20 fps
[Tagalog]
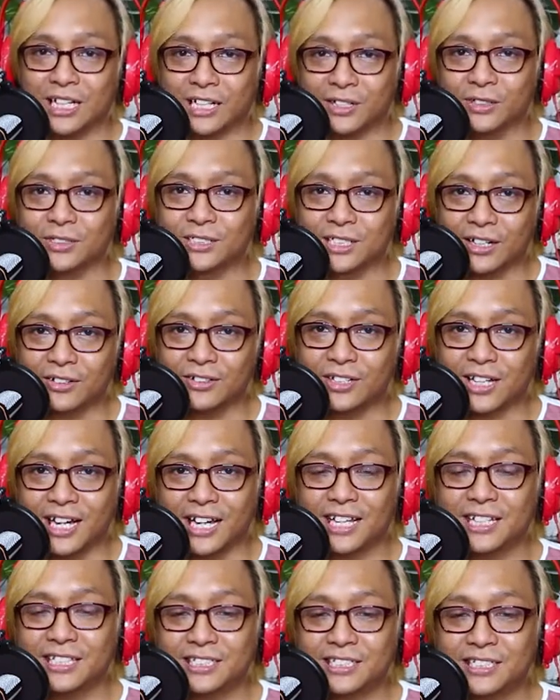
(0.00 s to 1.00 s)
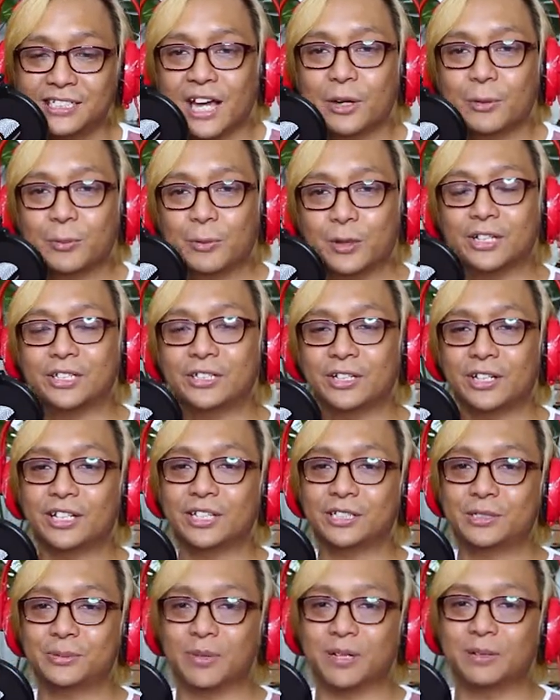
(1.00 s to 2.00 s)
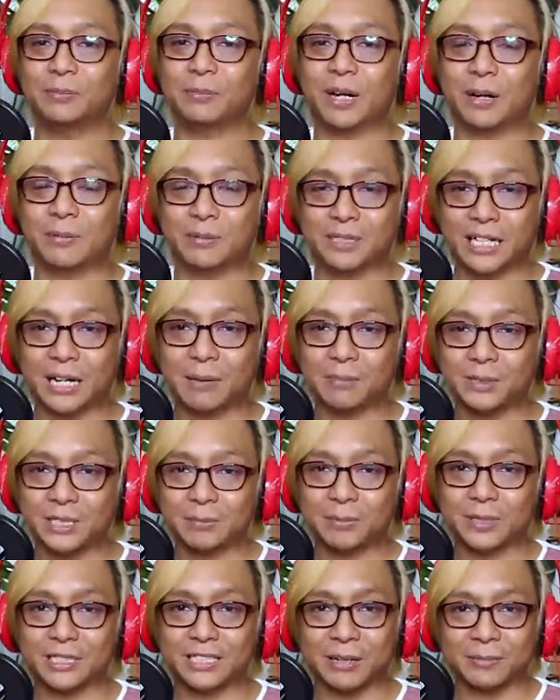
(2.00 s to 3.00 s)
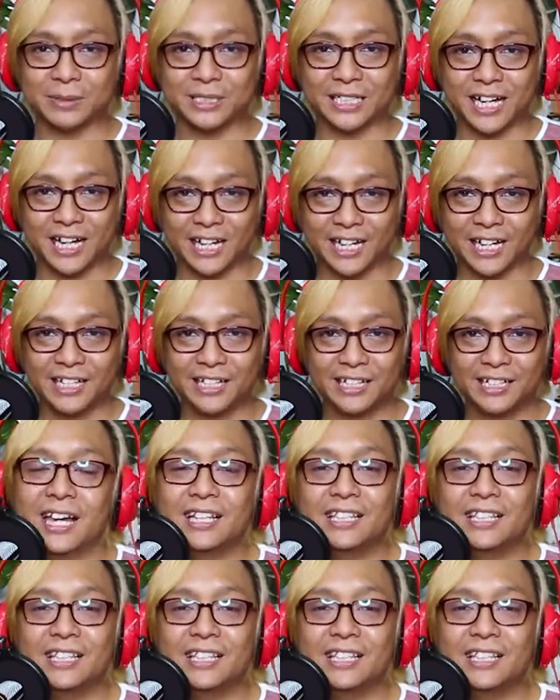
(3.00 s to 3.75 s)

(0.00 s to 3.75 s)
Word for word: check those out guys. I hope you enjoyed this one. Maraming salamat sa pagsama sa akin.